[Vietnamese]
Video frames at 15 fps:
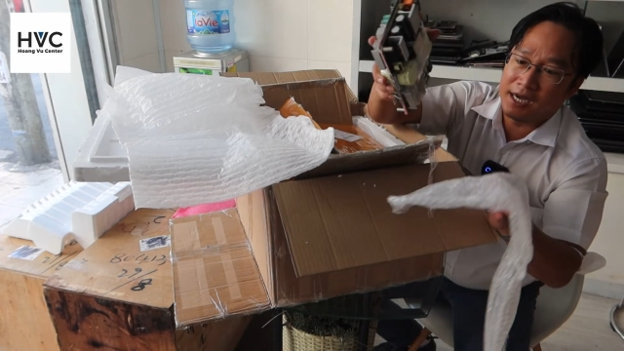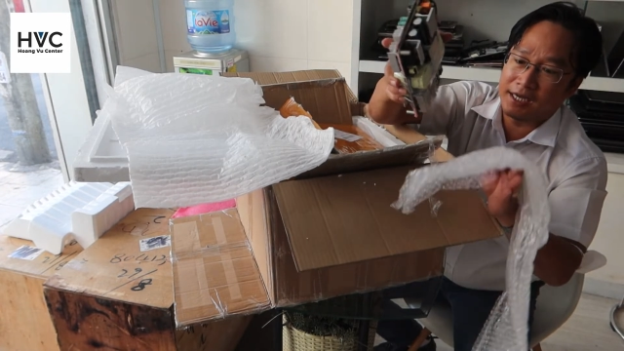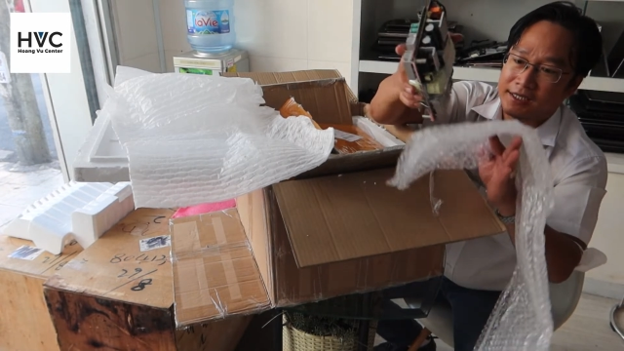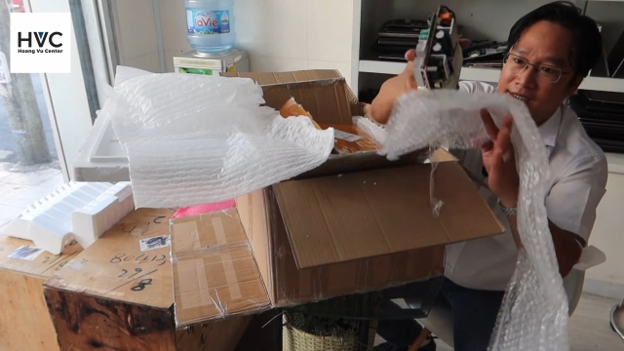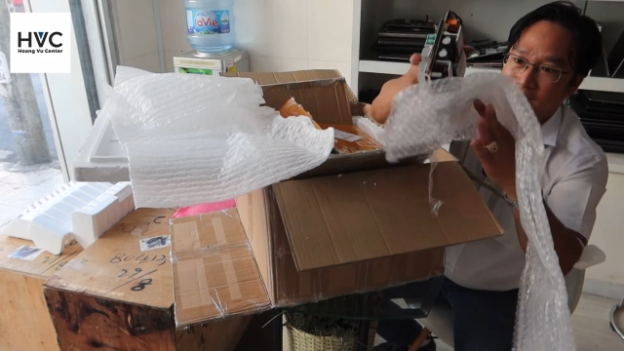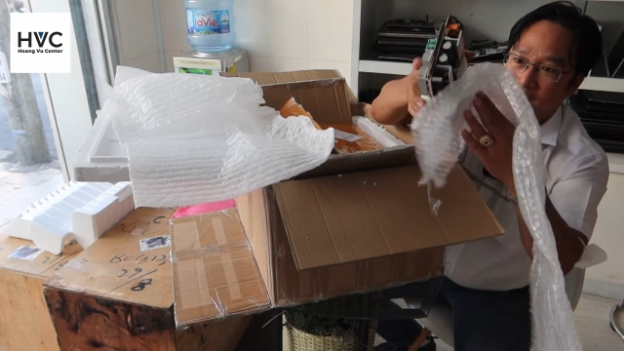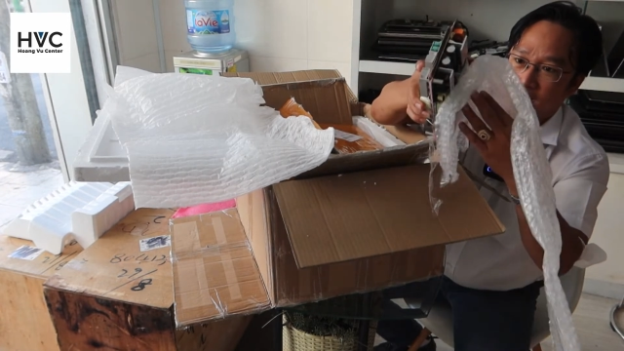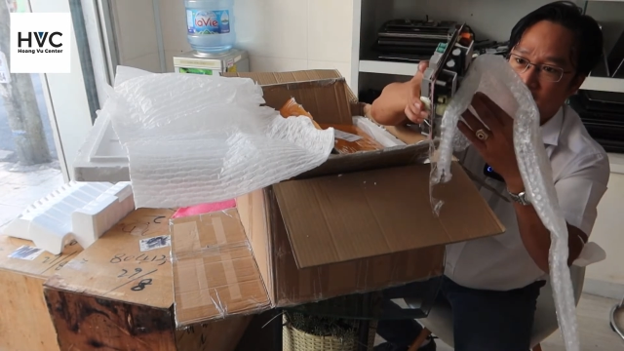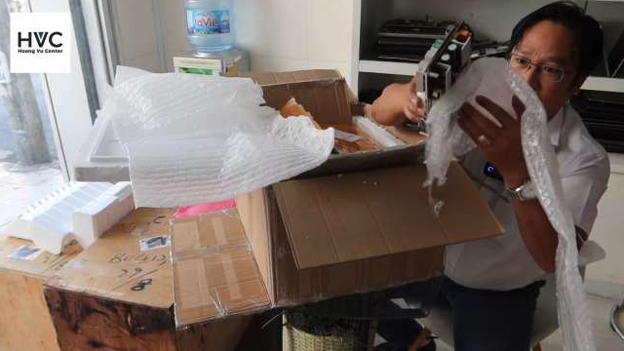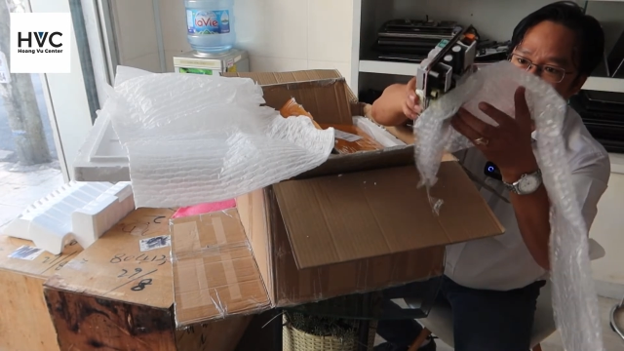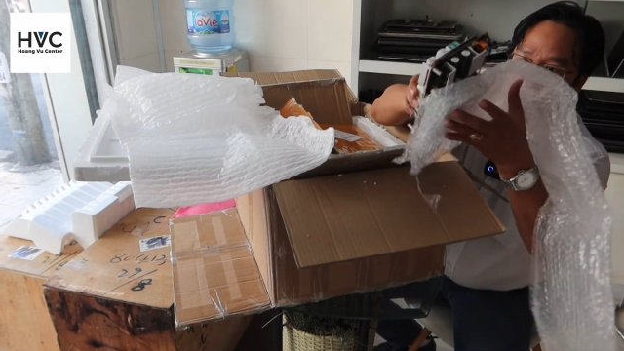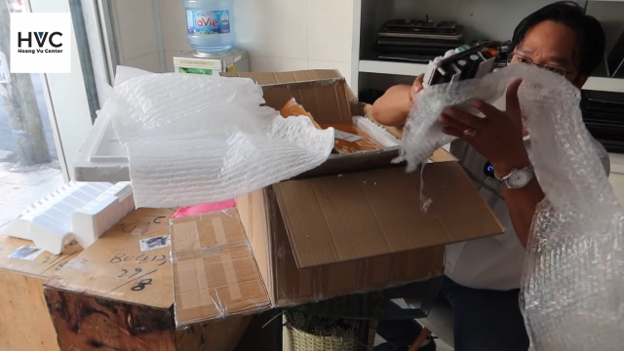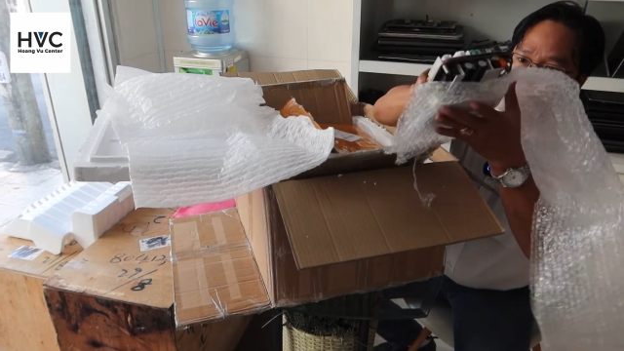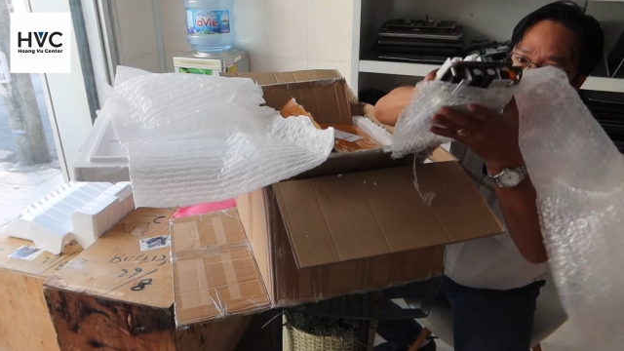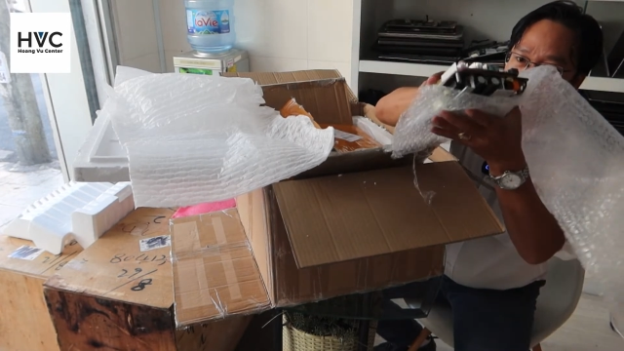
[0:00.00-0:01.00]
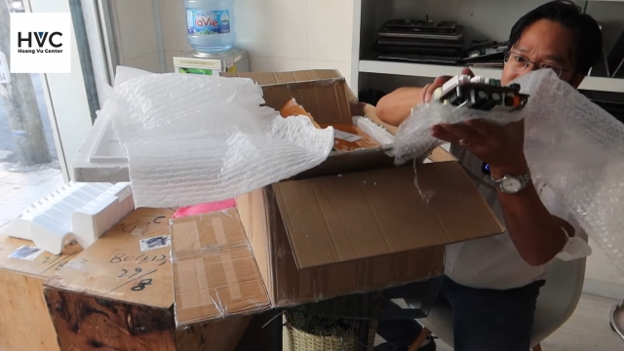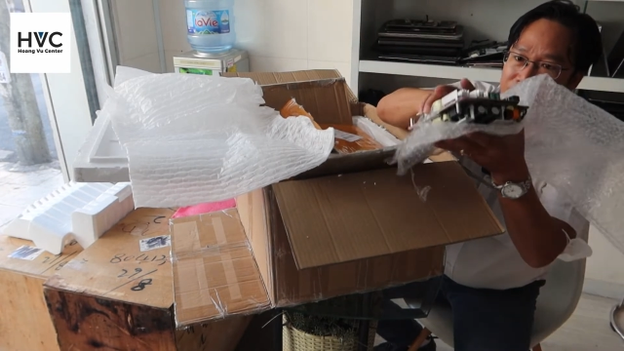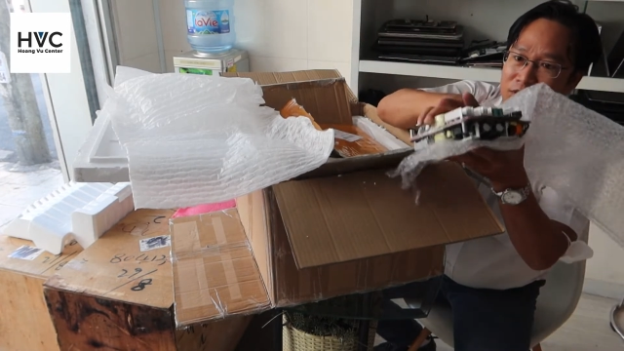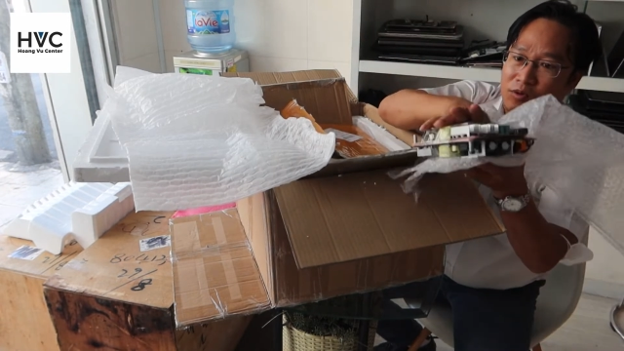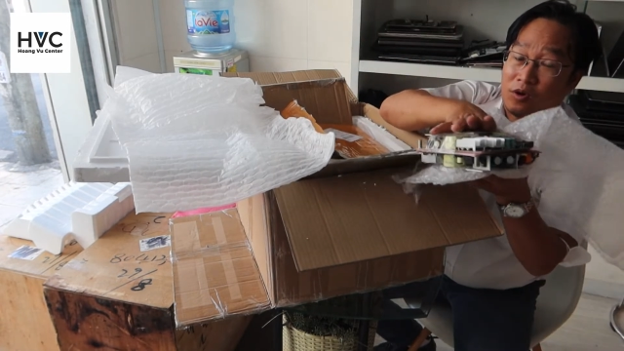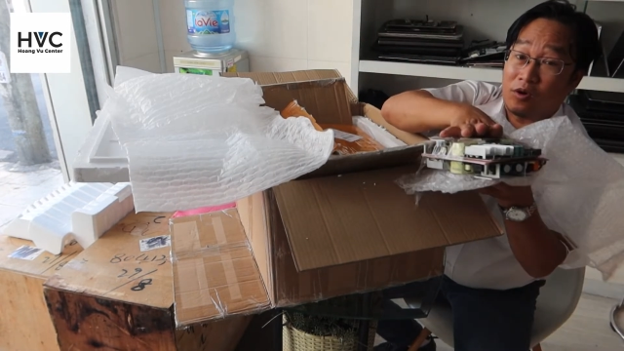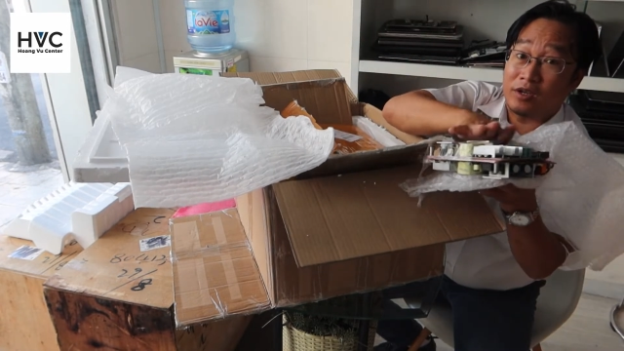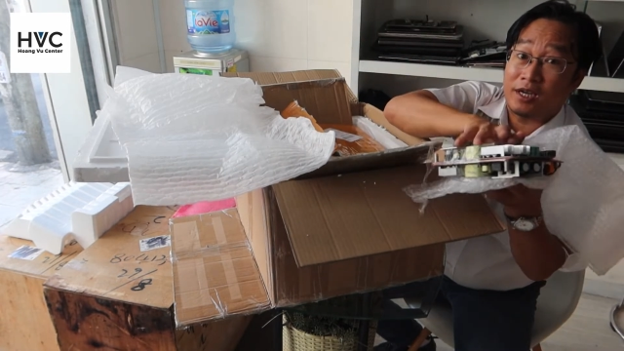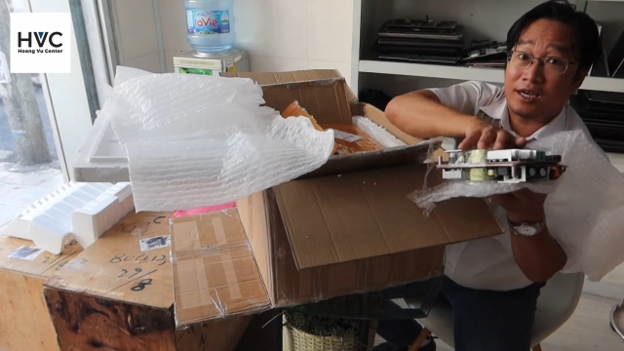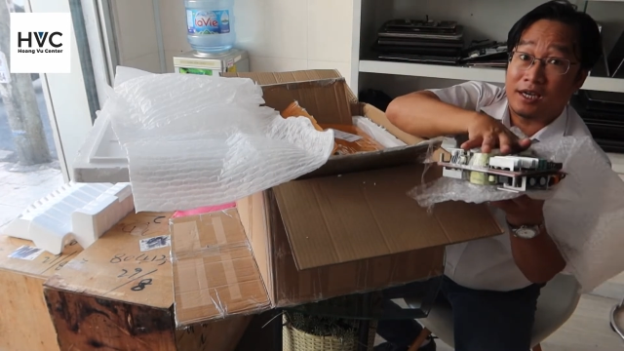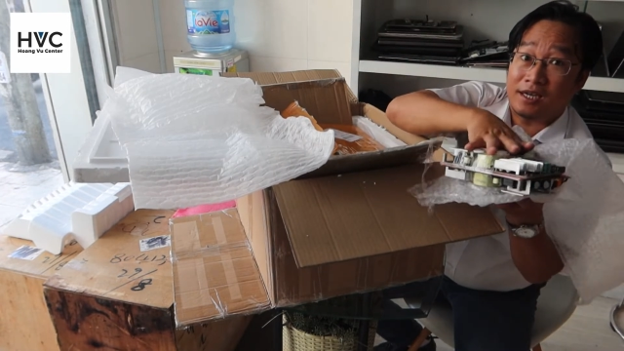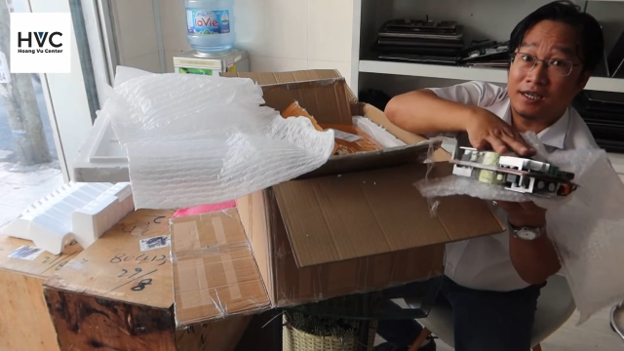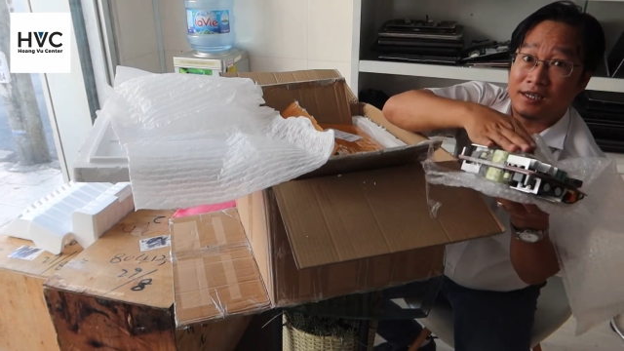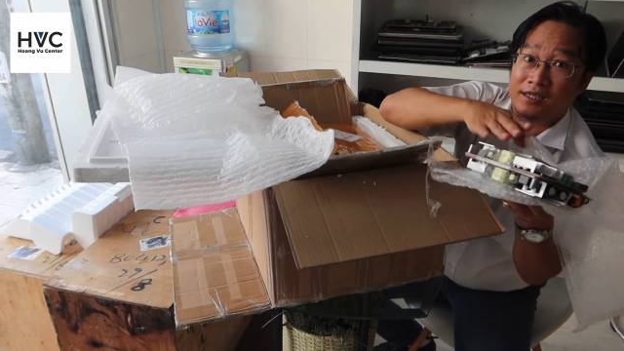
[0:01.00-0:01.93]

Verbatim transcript: hai à, một loại ha.